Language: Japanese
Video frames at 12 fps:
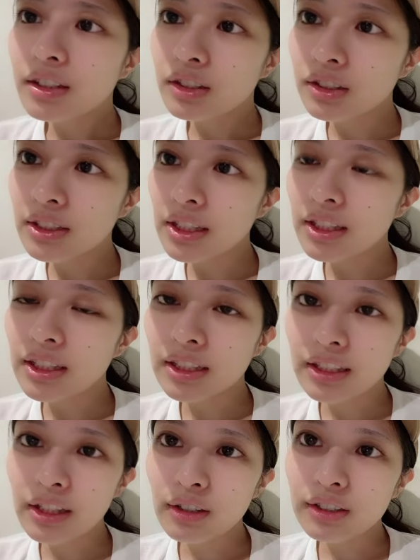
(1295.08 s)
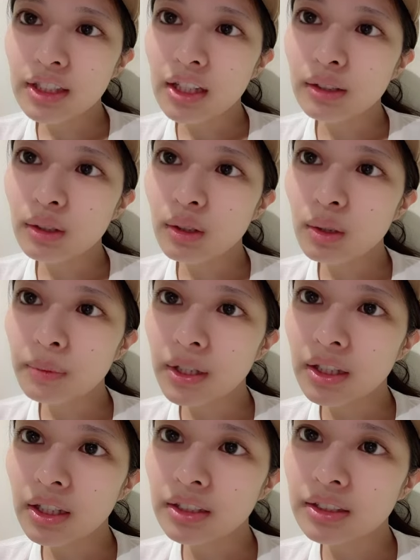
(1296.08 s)
そして2位、にきおさん、土曜日
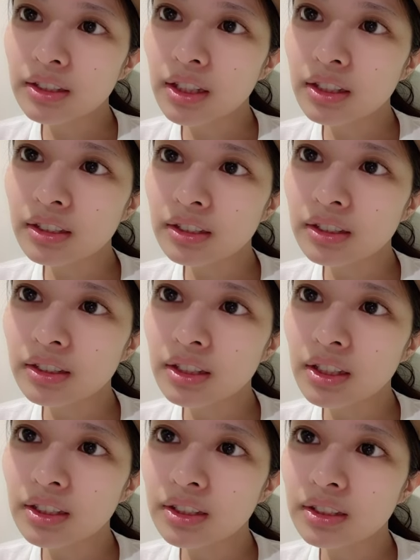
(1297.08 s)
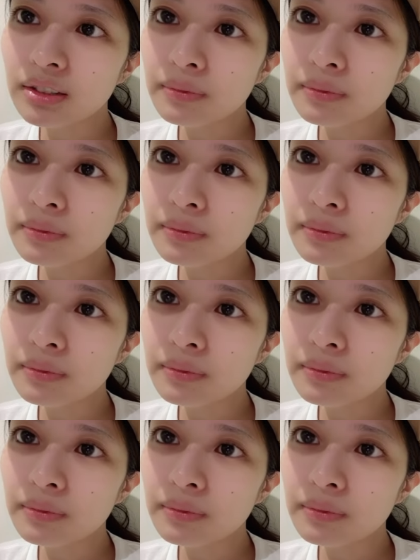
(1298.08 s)
は初握手です。